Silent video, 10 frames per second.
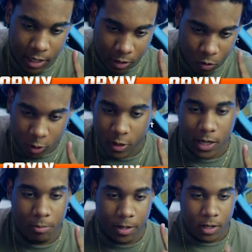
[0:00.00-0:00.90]
en el culito de
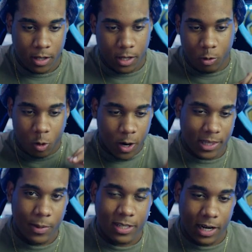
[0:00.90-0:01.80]
Libby y luego
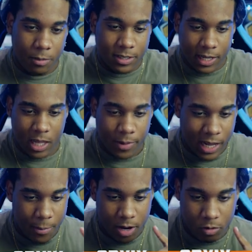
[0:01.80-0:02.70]
quitabas el Libby y se quedaba la
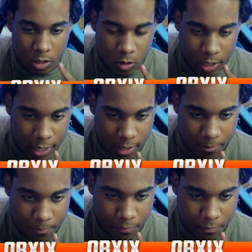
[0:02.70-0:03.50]
cámara flotando en el aire.